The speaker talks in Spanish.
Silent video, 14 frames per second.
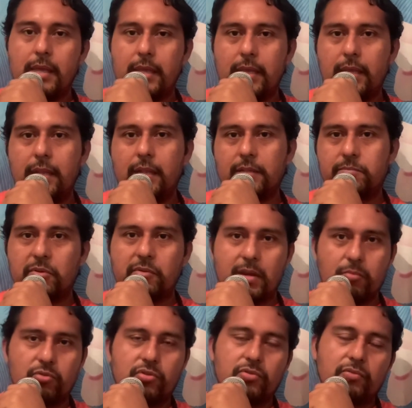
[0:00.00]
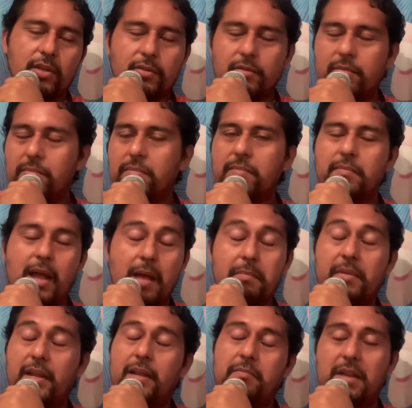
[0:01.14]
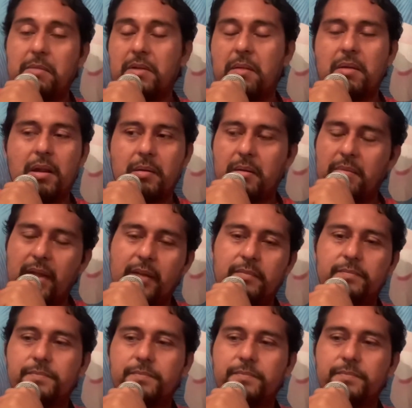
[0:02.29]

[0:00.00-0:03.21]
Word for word: y les provoca mucho sueño, hambre, bla, bla, bla, bla, bla.